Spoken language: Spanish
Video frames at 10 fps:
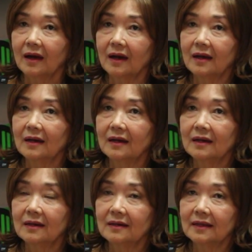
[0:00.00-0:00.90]

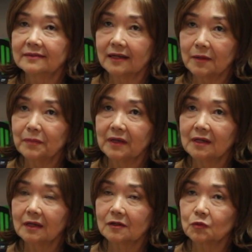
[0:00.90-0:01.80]
al
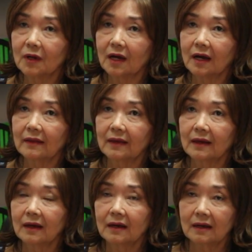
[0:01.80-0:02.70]
Sleep que es una
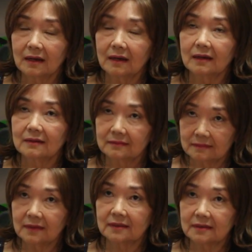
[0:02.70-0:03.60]
cadena
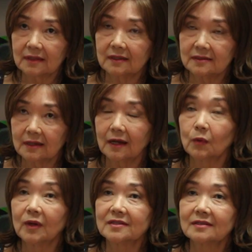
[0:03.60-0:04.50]
este,
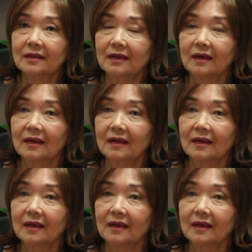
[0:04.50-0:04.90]
sinaloense,